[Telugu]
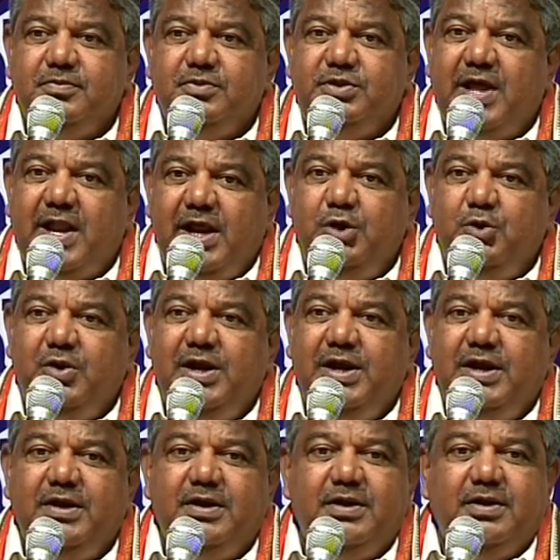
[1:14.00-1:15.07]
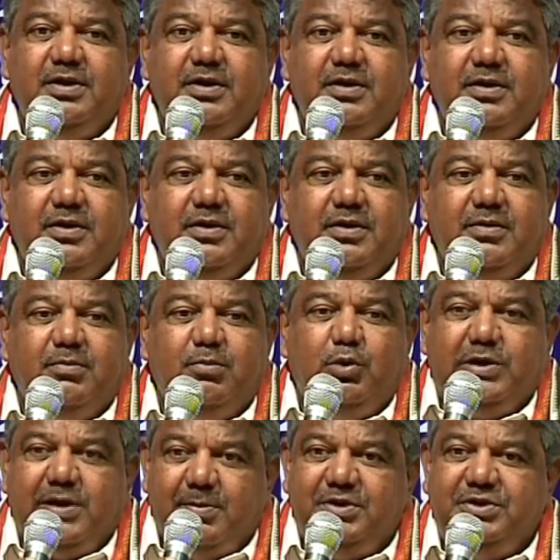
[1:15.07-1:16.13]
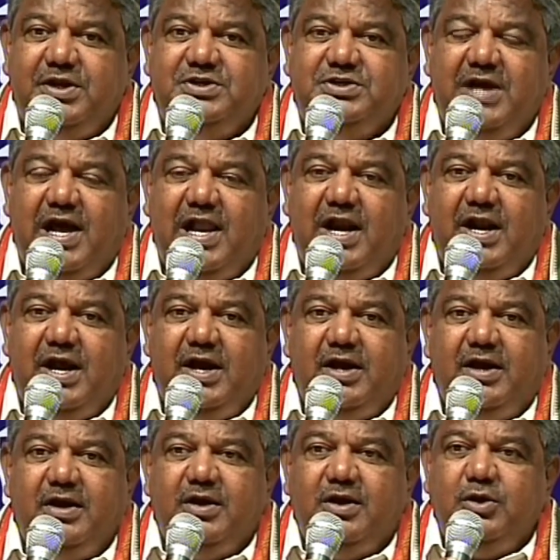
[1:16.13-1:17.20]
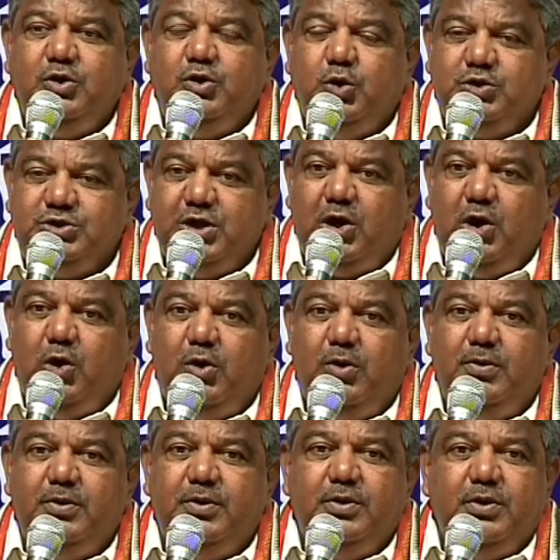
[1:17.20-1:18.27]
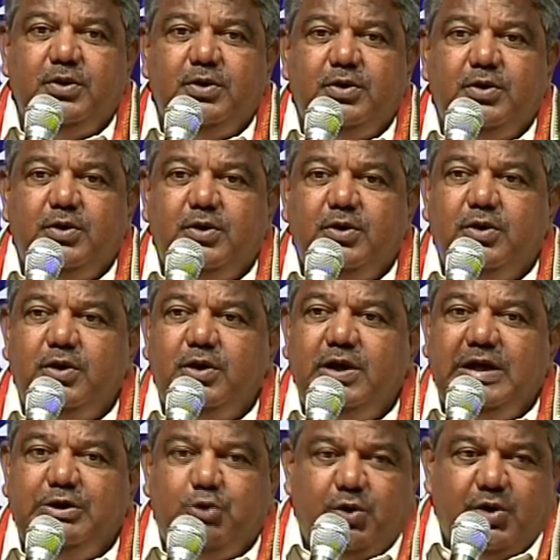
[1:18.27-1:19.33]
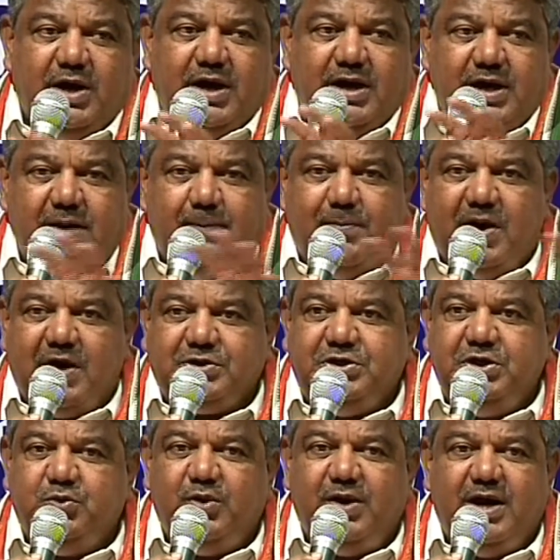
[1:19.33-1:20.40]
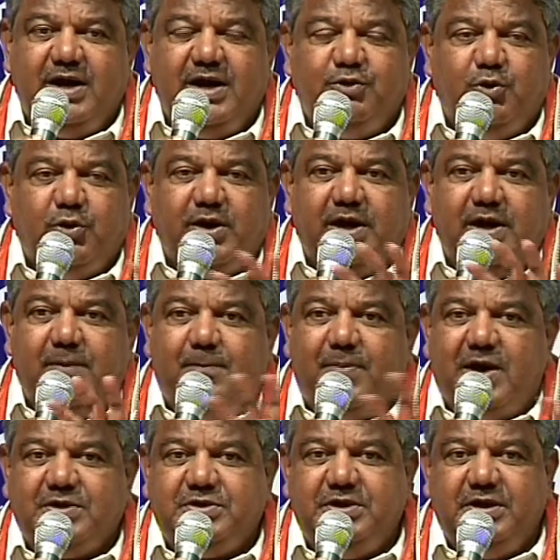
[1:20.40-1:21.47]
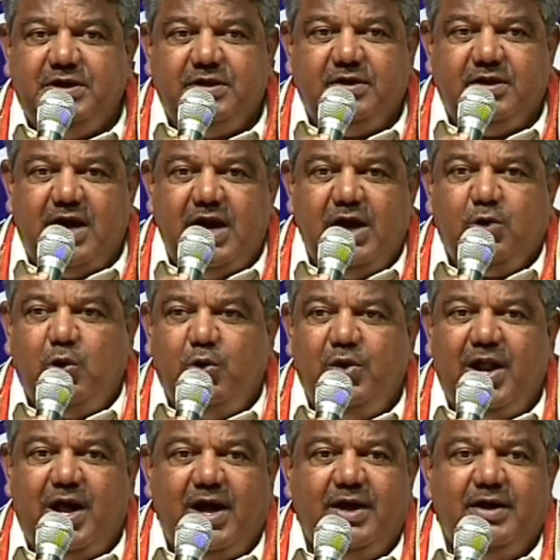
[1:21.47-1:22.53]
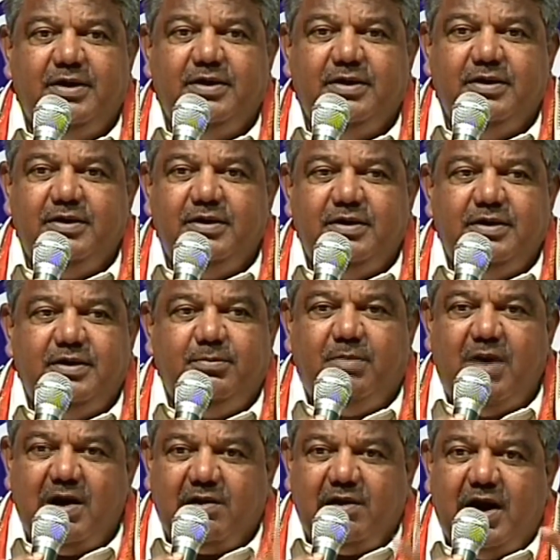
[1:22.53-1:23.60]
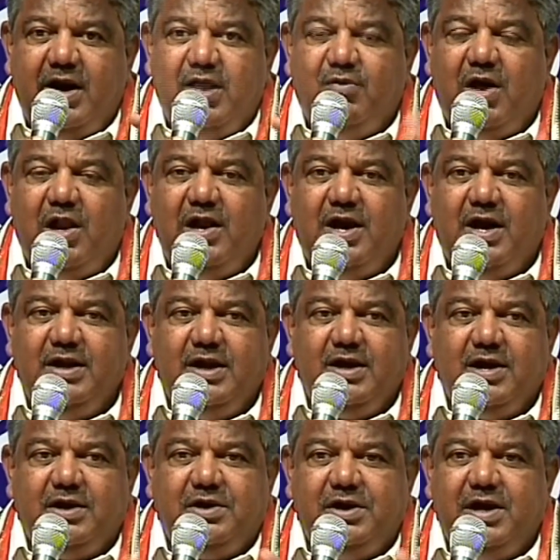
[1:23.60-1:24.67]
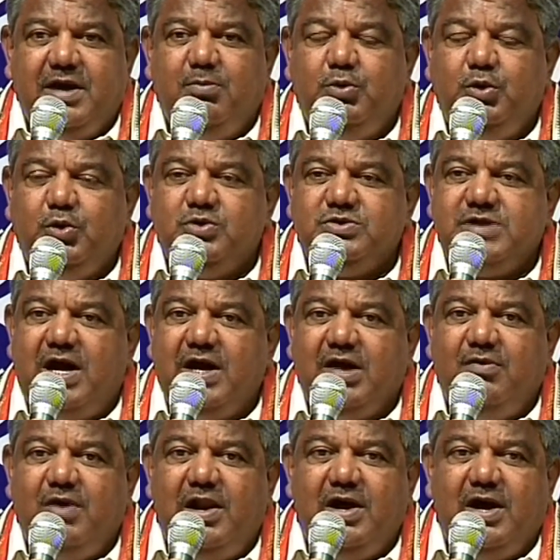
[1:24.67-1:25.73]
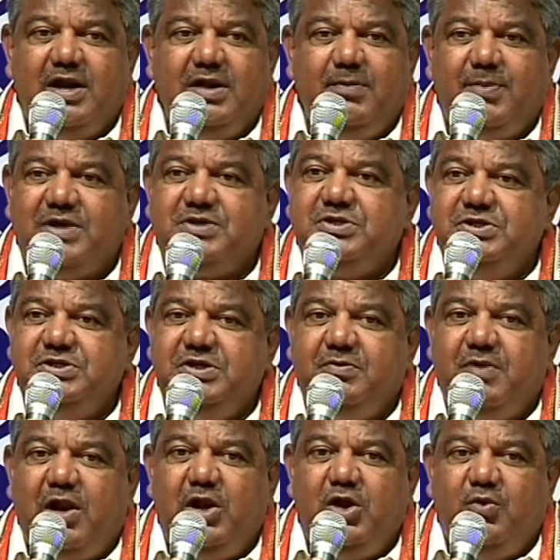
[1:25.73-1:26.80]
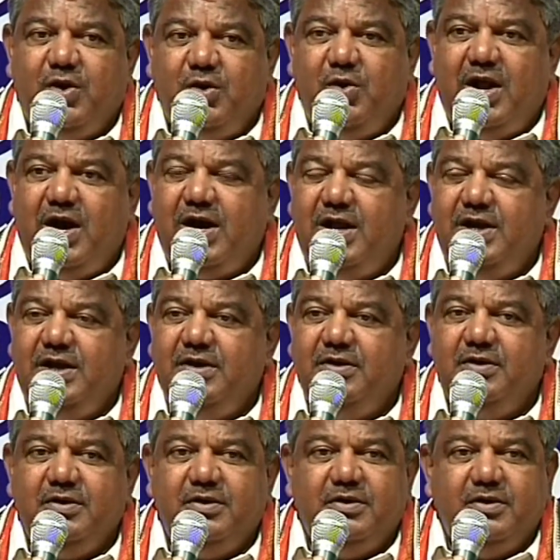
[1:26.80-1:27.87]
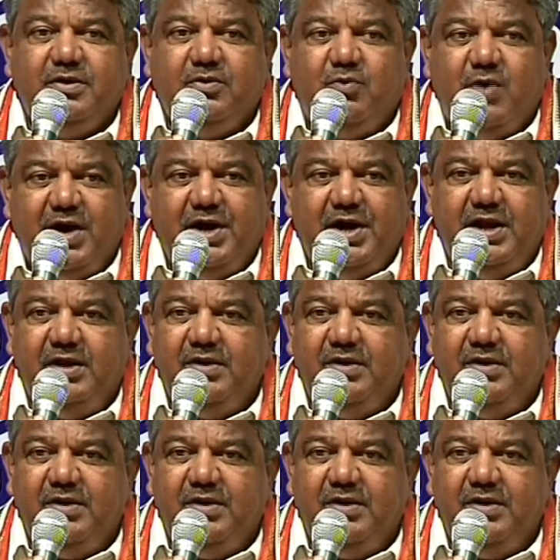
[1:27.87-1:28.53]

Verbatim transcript: తనయుణ్ణి ముఖ్యమంత్రి చేయాలనే యోచనలో ఎదురుగా ఏ పార్టీ ఉన్నా ఎదురుగా ఏ పార్టీ నాయకులున్నా మాట్లాడే వాళ్ళు కానీ గట్టిగా ముందుకు సాగే వాళ్ళు కానీ ప్రశ్నించే వాళ్ళు ఎవరున్నా కానీ వారిని